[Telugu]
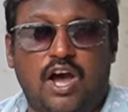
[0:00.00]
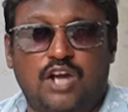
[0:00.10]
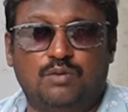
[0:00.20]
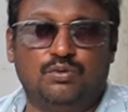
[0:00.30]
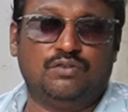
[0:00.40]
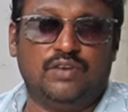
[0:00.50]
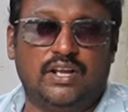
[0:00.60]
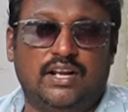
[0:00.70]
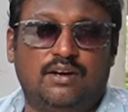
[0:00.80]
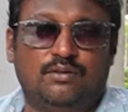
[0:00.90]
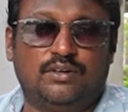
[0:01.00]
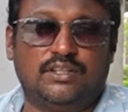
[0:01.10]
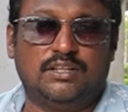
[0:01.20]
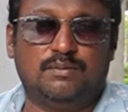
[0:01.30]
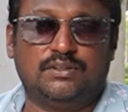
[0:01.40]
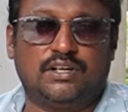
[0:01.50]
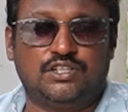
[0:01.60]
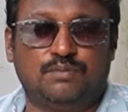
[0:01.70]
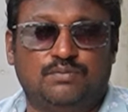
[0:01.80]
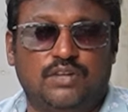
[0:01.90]
ఆ అనుభూతి వేరేగా ఉంటుంది అయితే మాత్రం ఇక్కడ
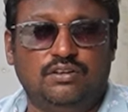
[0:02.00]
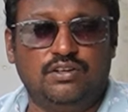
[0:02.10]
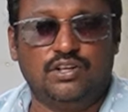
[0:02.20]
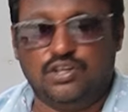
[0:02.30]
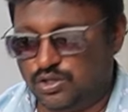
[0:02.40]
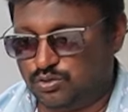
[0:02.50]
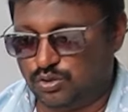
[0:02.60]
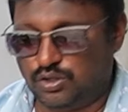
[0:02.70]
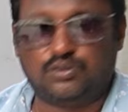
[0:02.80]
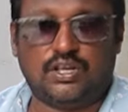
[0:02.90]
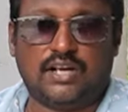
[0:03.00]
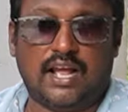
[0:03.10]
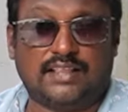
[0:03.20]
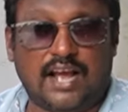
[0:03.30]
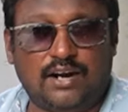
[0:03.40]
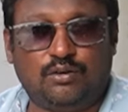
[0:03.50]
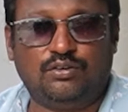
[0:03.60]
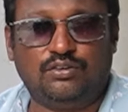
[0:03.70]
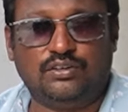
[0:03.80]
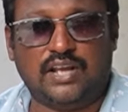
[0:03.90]
చెప్తున్నారు చూద్దాం ఒకసారి ఆ తాటి
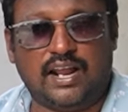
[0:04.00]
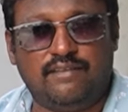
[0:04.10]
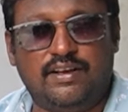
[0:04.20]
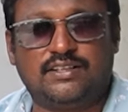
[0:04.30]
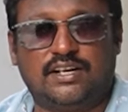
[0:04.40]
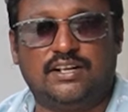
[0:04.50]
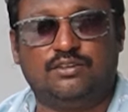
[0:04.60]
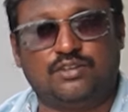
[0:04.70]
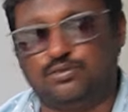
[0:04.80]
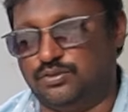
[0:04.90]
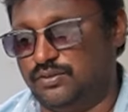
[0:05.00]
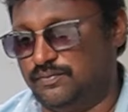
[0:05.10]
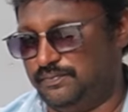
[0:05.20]
రొట్టిని ఎలా వేస్తున్నారు అనేది ఒకసారి చూద్దాం